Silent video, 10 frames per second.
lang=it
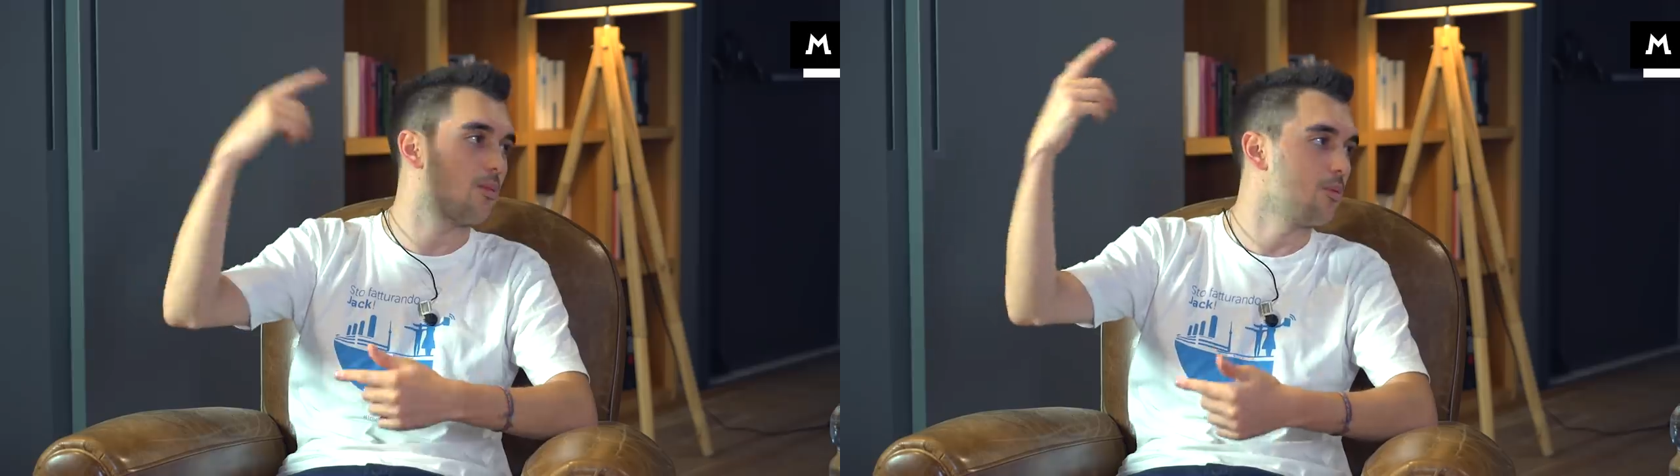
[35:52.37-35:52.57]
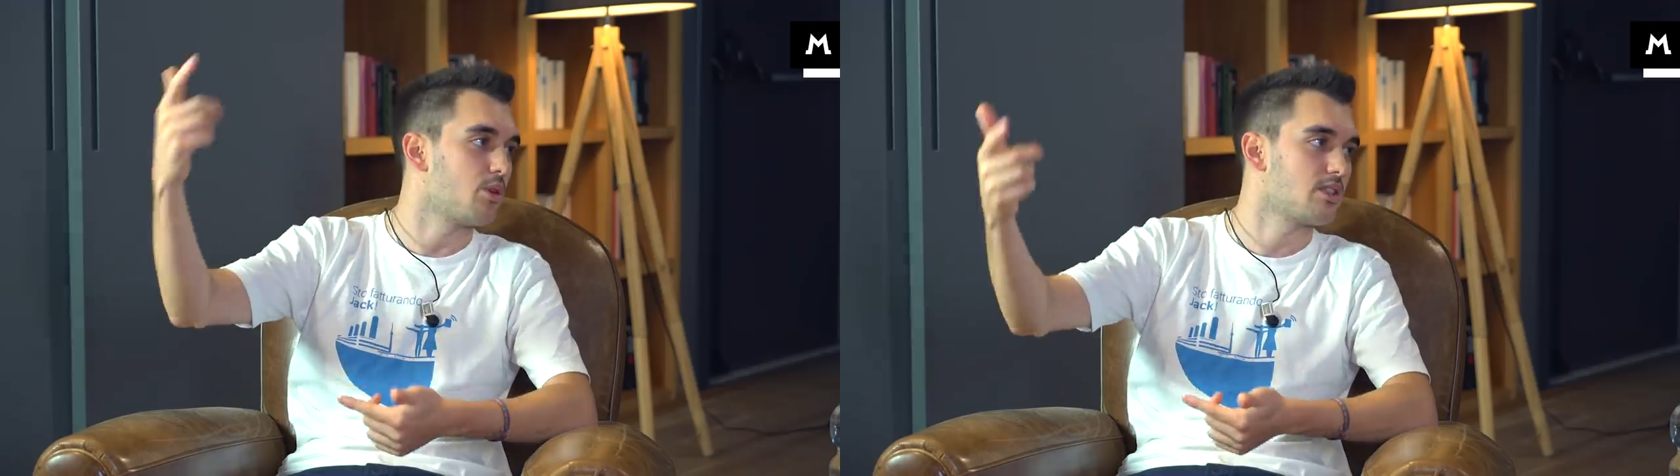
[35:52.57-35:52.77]

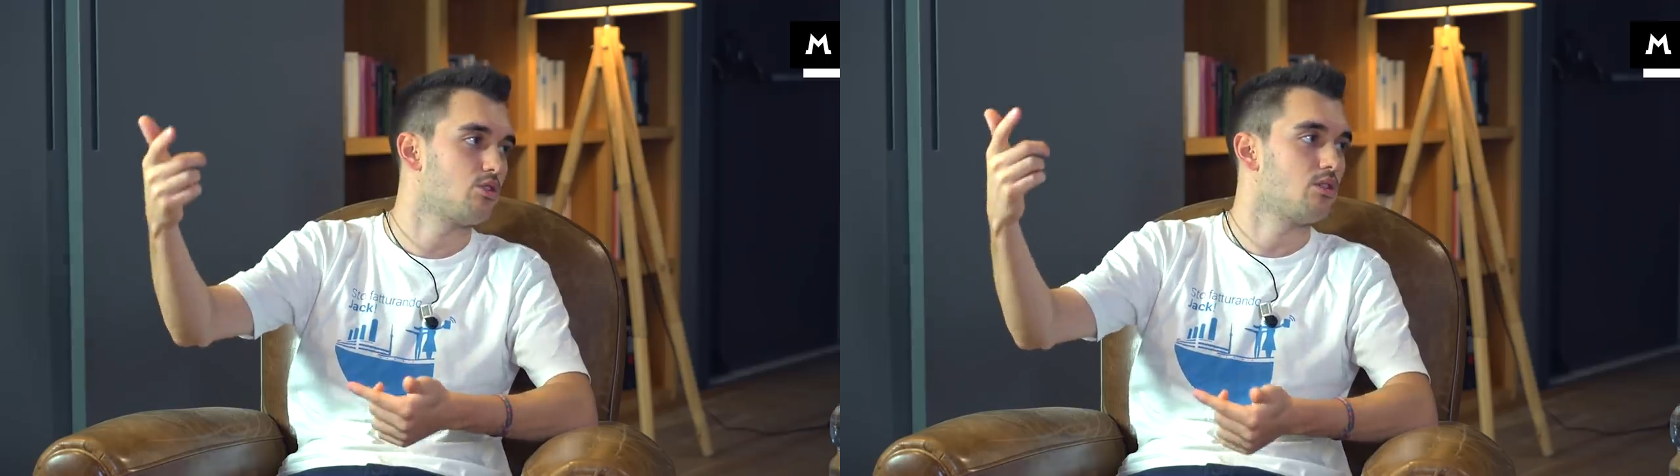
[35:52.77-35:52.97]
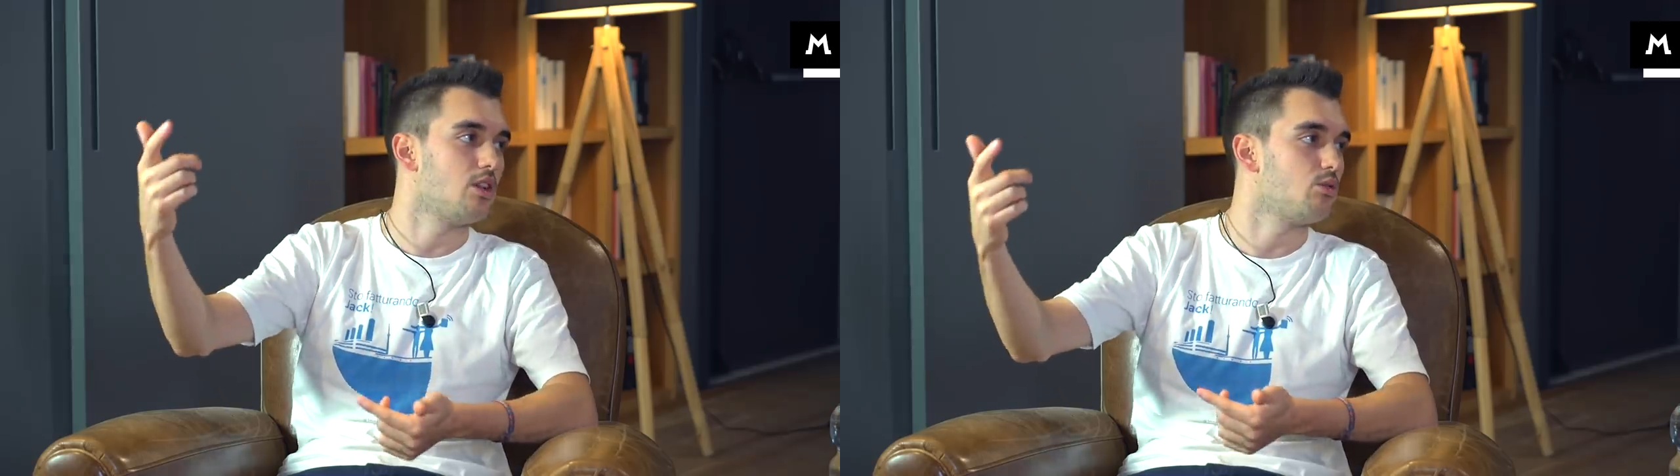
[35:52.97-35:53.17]

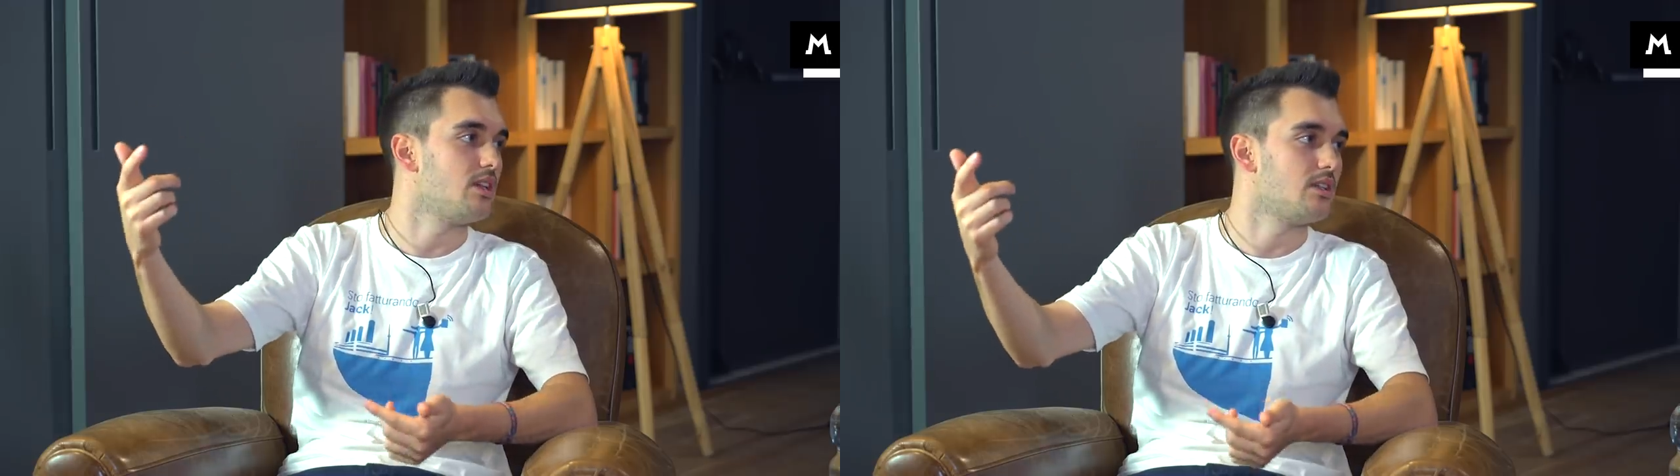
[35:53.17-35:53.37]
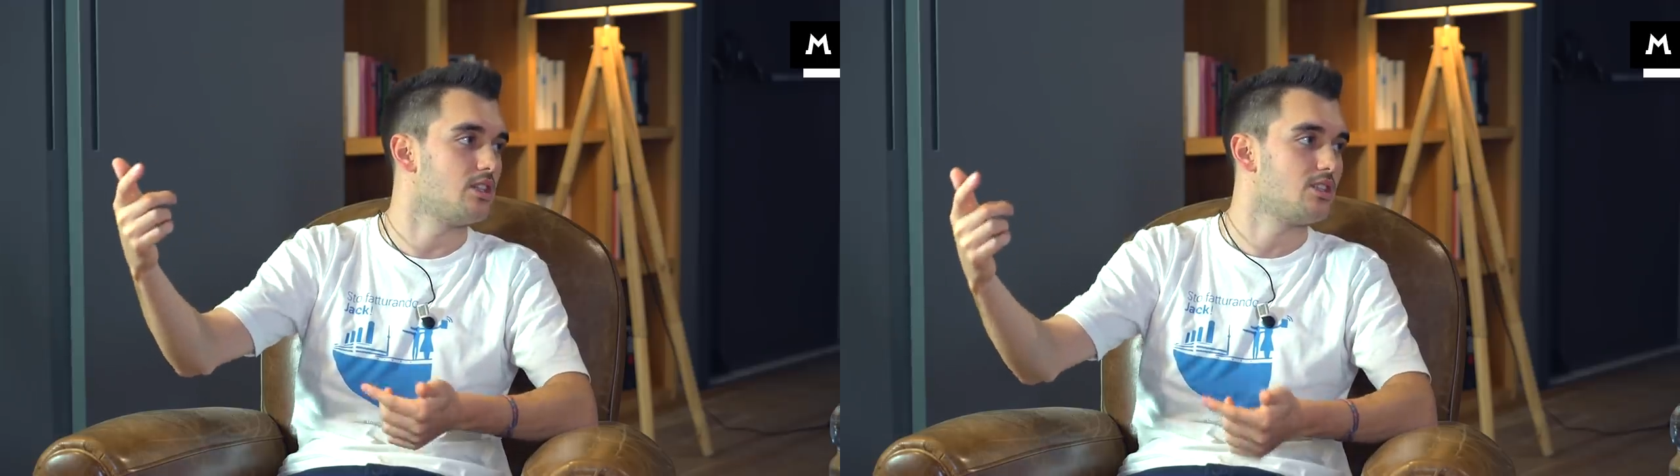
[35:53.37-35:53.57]
popolazione degli
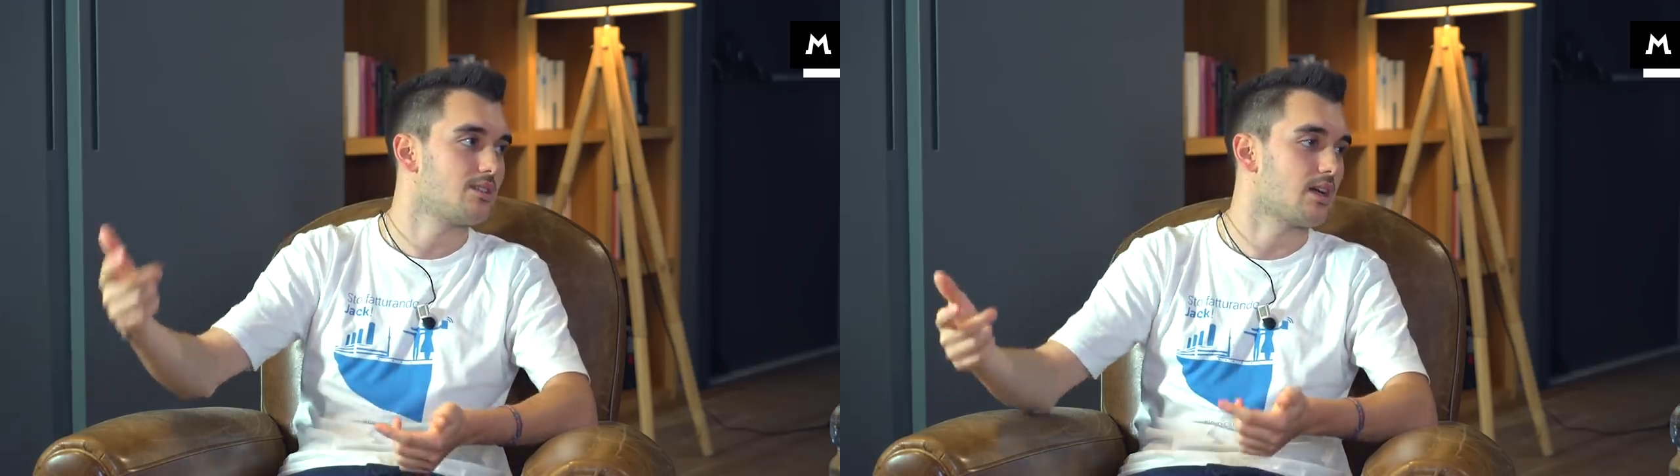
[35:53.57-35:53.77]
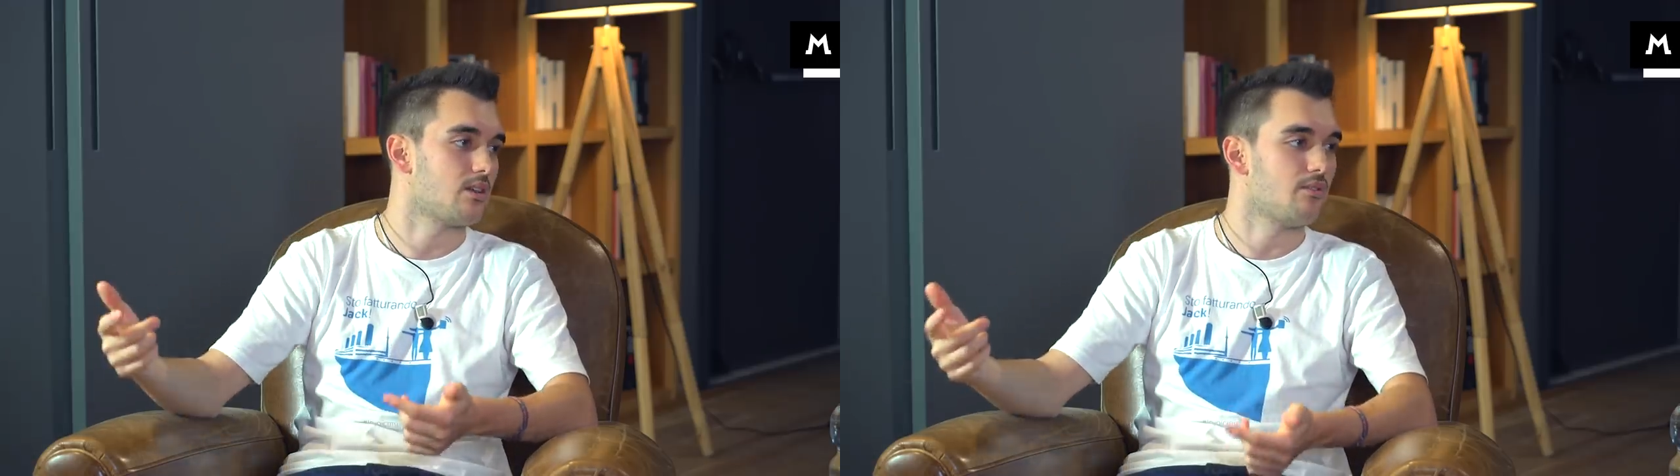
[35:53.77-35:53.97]
utenti
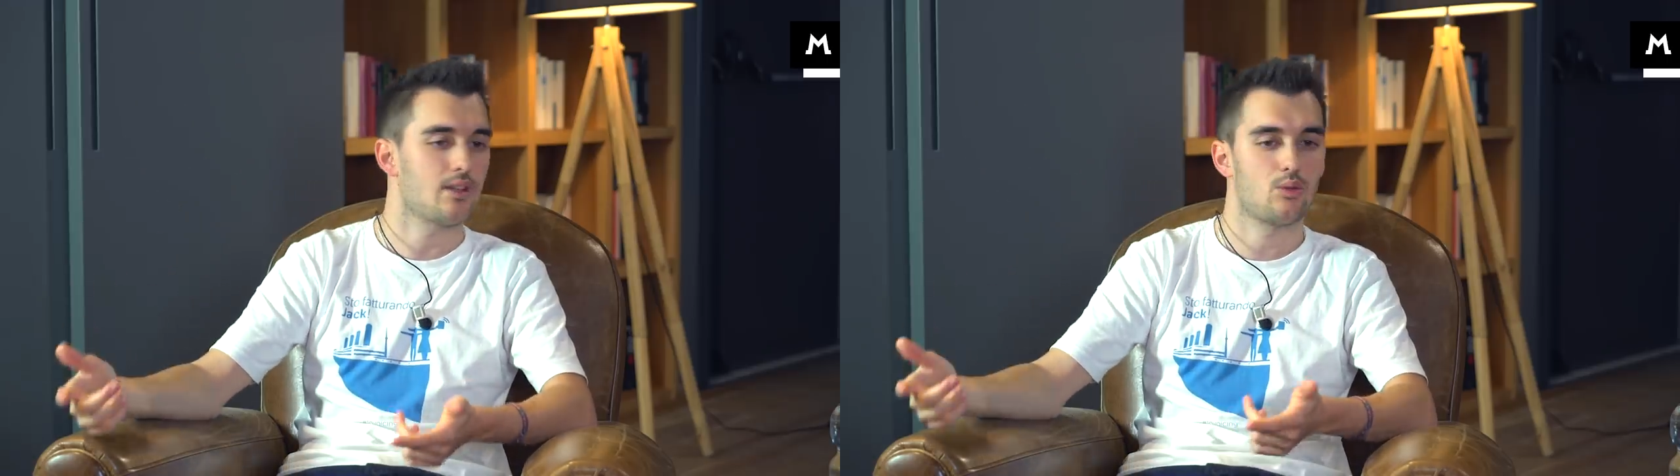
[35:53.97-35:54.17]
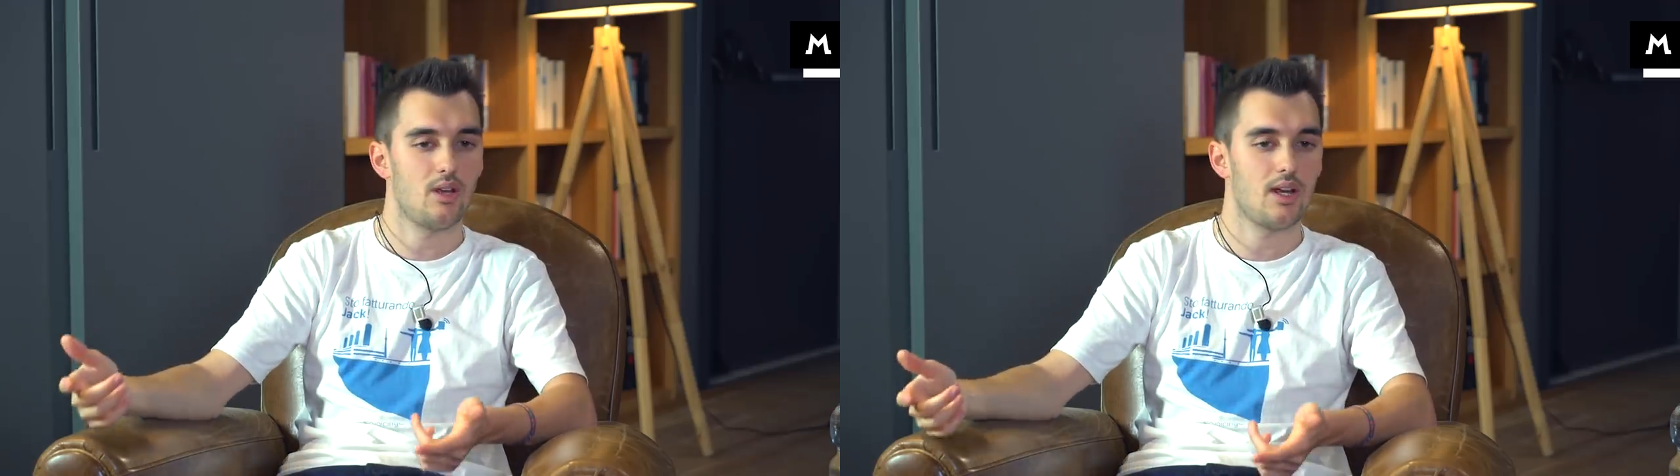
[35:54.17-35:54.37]
registrati in
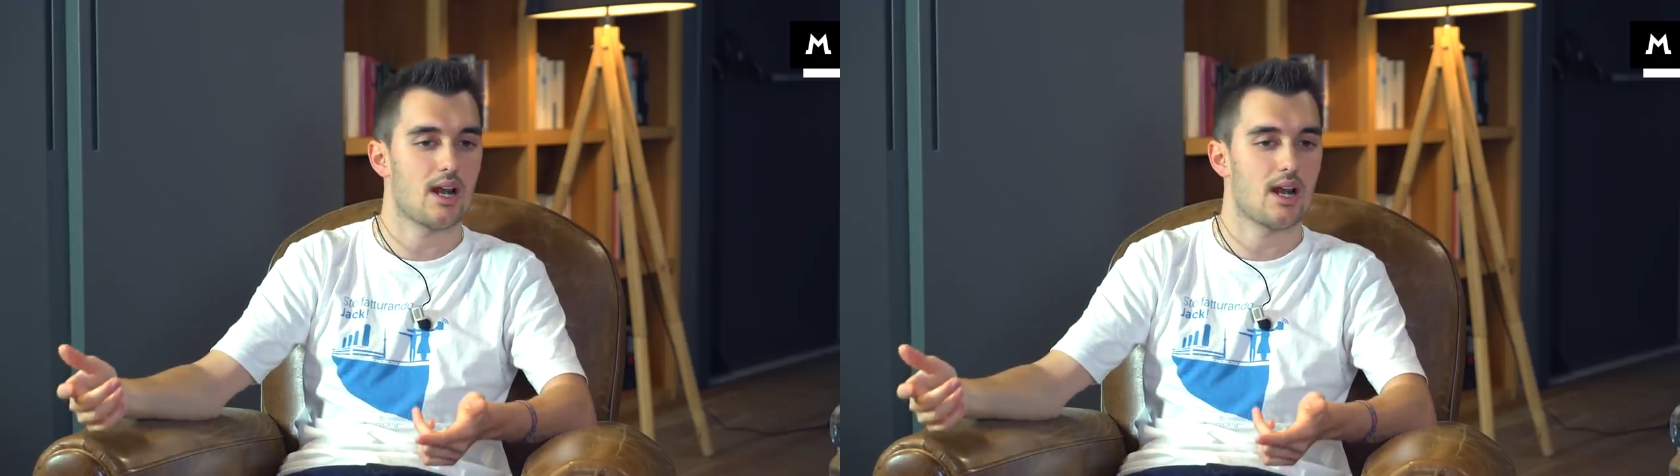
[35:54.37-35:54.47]
Fatturing